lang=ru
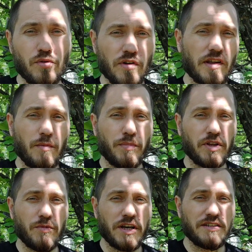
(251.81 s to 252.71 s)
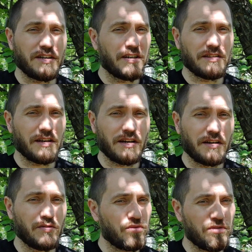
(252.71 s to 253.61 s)
Но, сами понимаете,
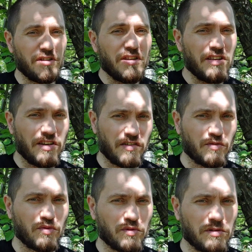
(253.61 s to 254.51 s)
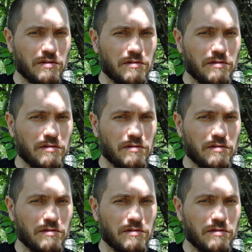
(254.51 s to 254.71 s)
это ну, не есть гуд.